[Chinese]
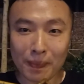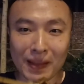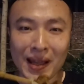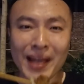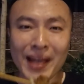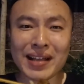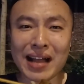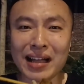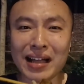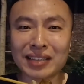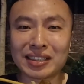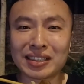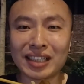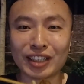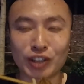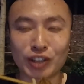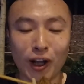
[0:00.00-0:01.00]
哎，刚刚
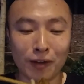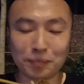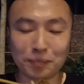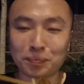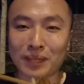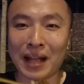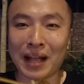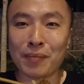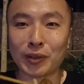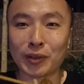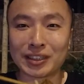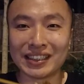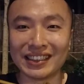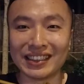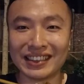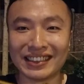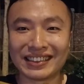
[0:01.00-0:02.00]
吃的时候还不
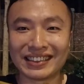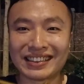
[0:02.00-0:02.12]
是